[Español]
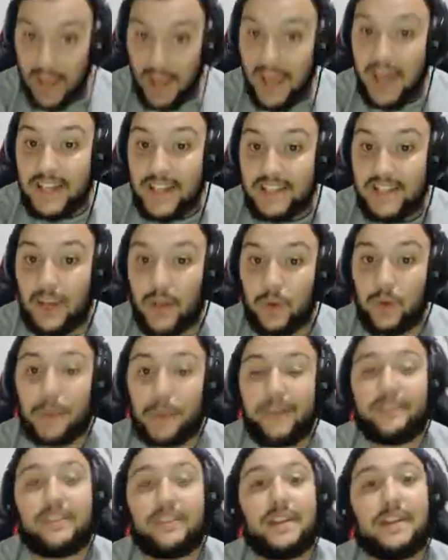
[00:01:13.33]

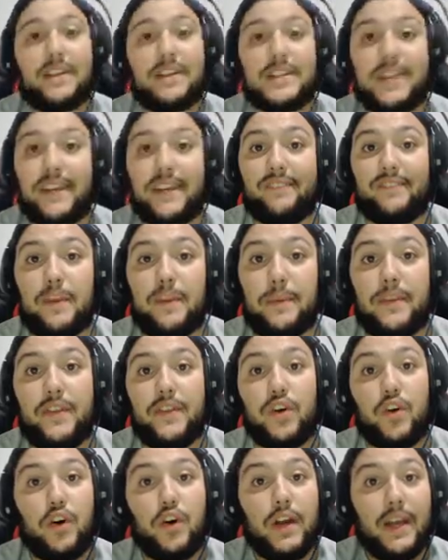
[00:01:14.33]
Seguramente en el siguiente
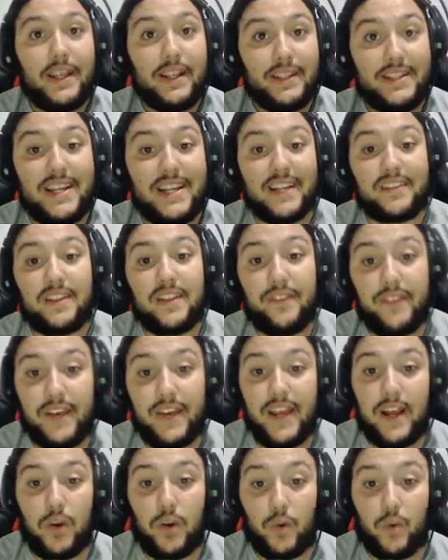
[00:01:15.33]
vídeo ya
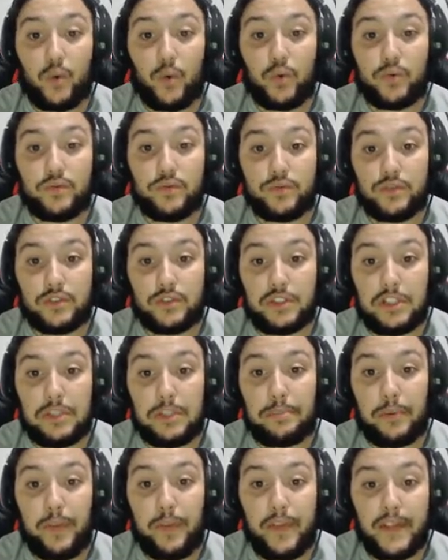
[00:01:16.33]
tendré algún
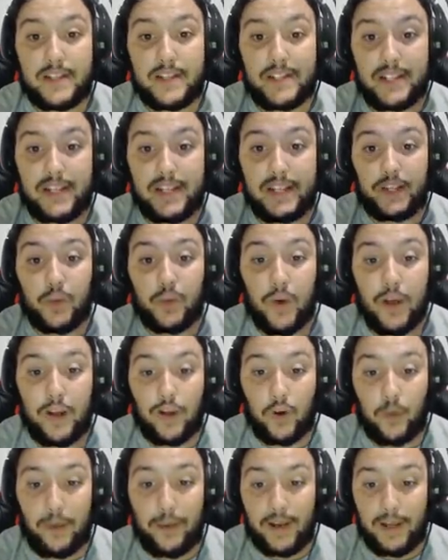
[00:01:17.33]
tipo de skin o
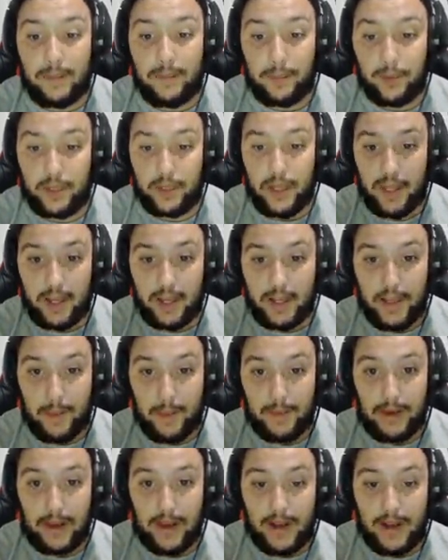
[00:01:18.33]
algo, ¿vale? Porque ya
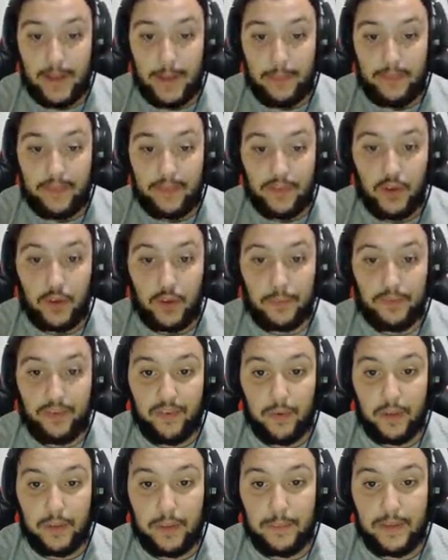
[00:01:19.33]
me la he pedido, por
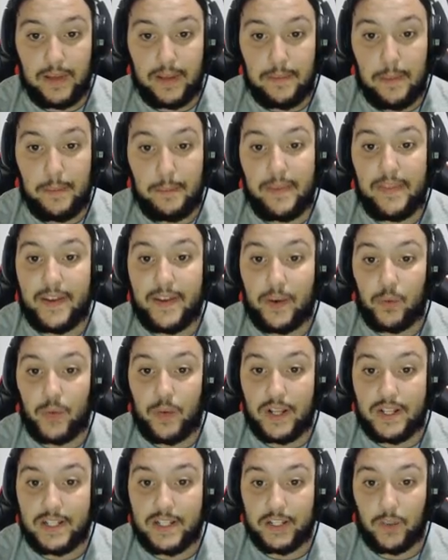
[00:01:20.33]
favor que me, me, den
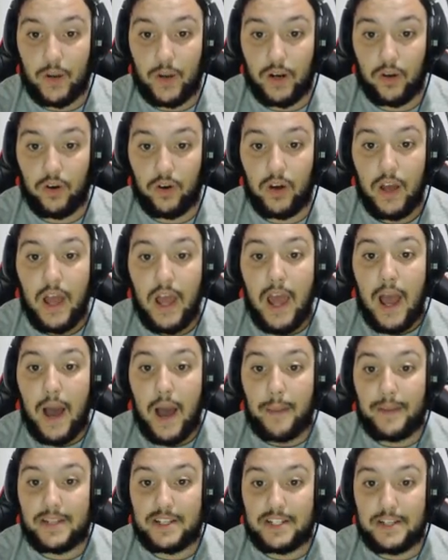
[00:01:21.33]
alguna skin o algo
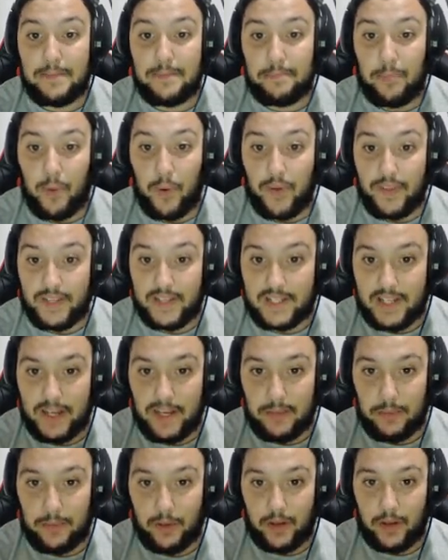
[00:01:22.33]
A ver si puede
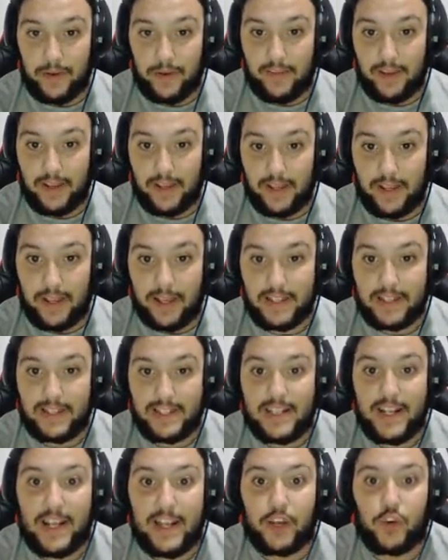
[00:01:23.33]
ser, porque la verdad que,
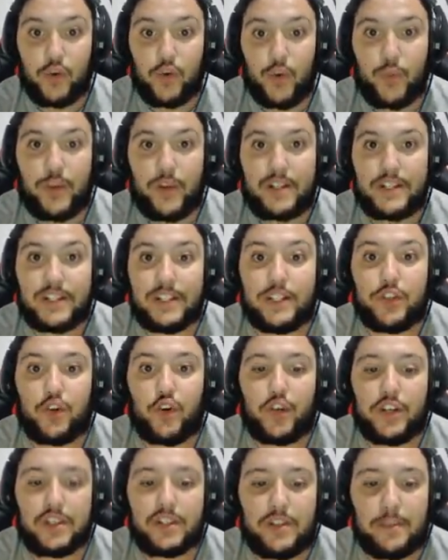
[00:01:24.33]
quisiera ir con alguna skin o
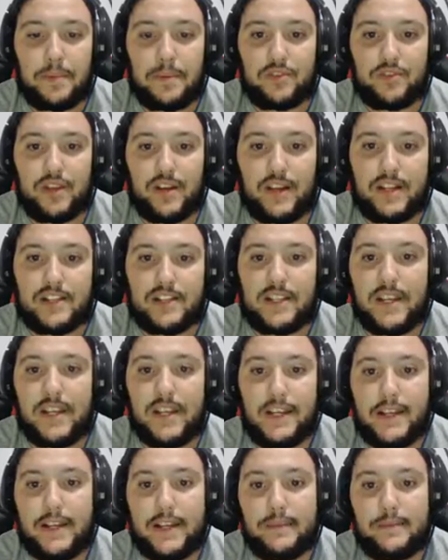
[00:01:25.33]
con este personaje
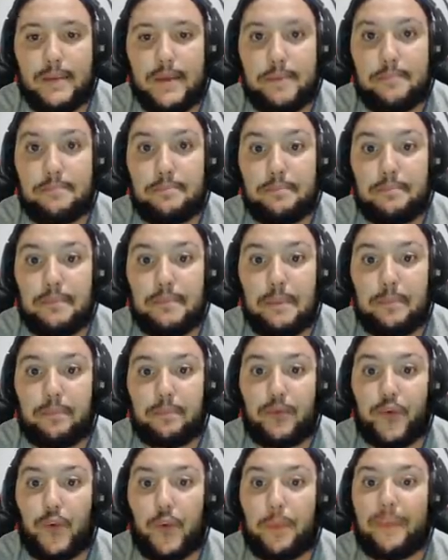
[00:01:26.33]
así
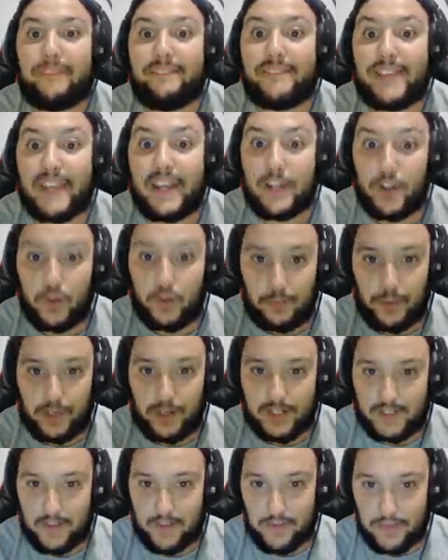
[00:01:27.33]
en, ropa interior, por
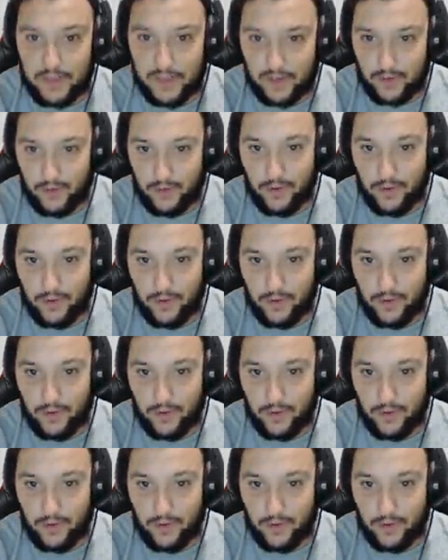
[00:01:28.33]
así decirlo